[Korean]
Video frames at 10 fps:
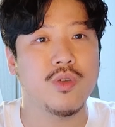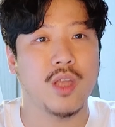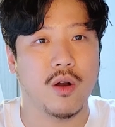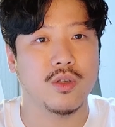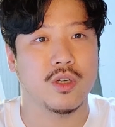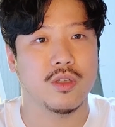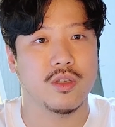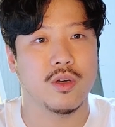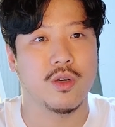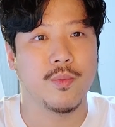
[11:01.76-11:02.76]

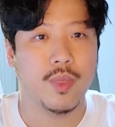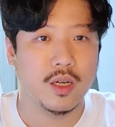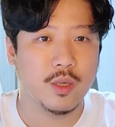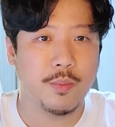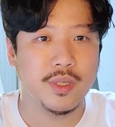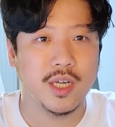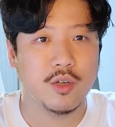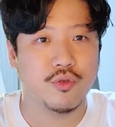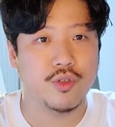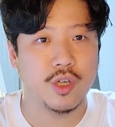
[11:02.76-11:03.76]
다뤄지거든요. 첫 번째가
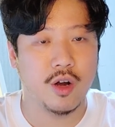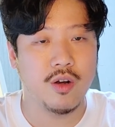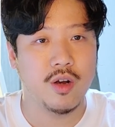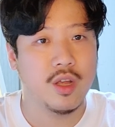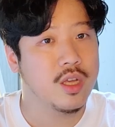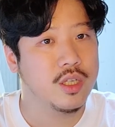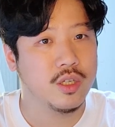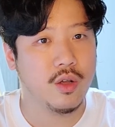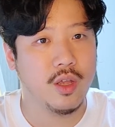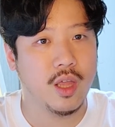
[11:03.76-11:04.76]
주철,
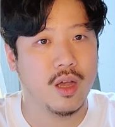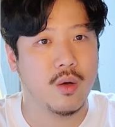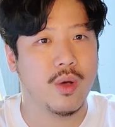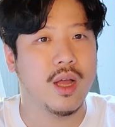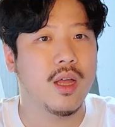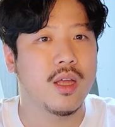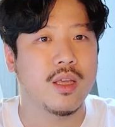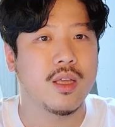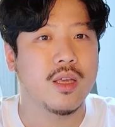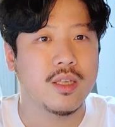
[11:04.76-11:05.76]
철에 대한 것과
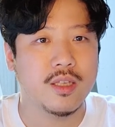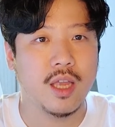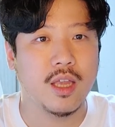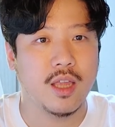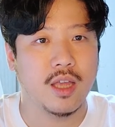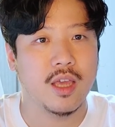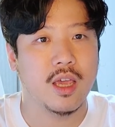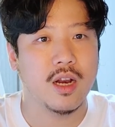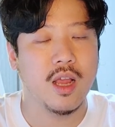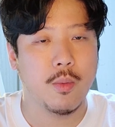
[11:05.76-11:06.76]
스텐에 대한
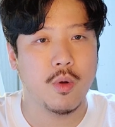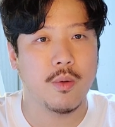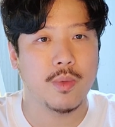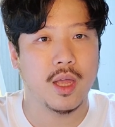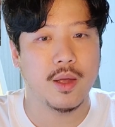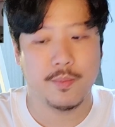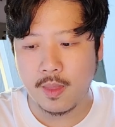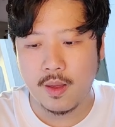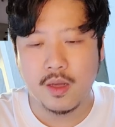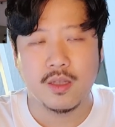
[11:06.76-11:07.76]
얘기를 해볼 겁니다.
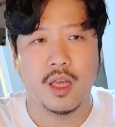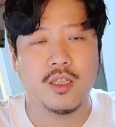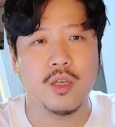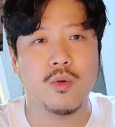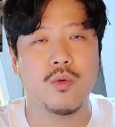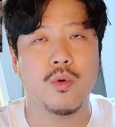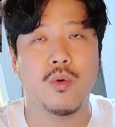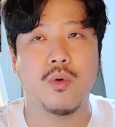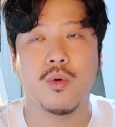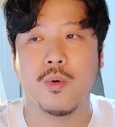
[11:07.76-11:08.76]

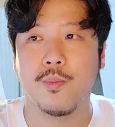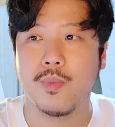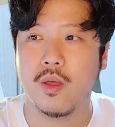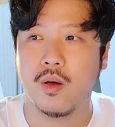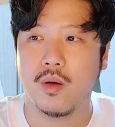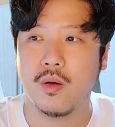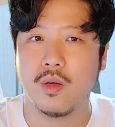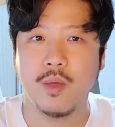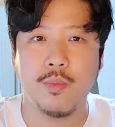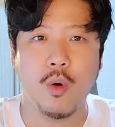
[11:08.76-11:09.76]
대체적으로 어,
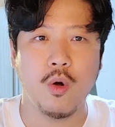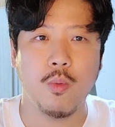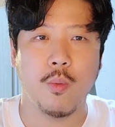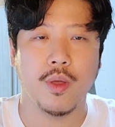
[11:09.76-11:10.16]
이 표를 보면